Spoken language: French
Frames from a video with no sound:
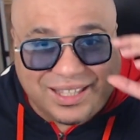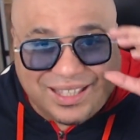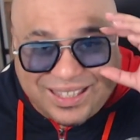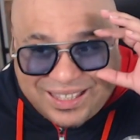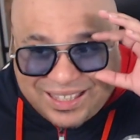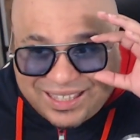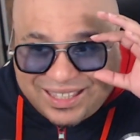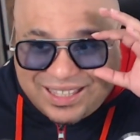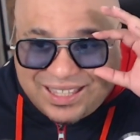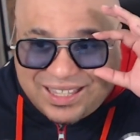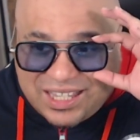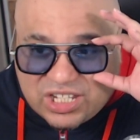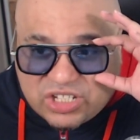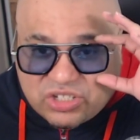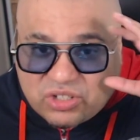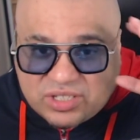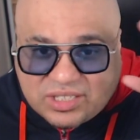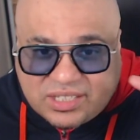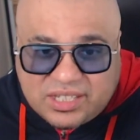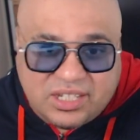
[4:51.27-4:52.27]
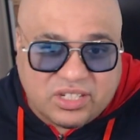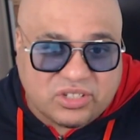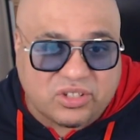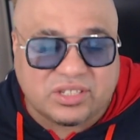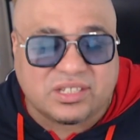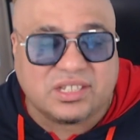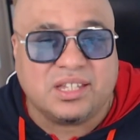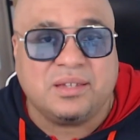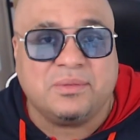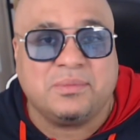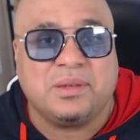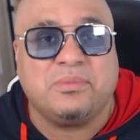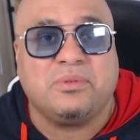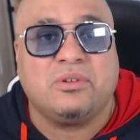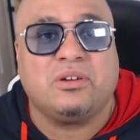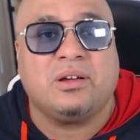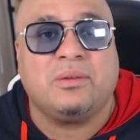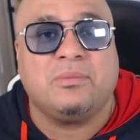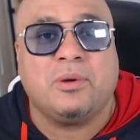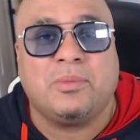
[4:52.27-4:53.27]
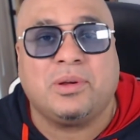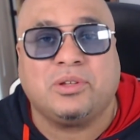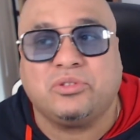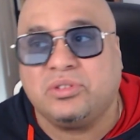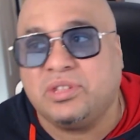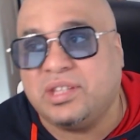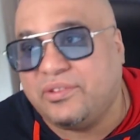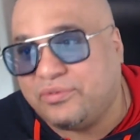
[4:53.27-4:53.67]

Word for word: Ah, je sais, je sais, mais bon, à un moment donné,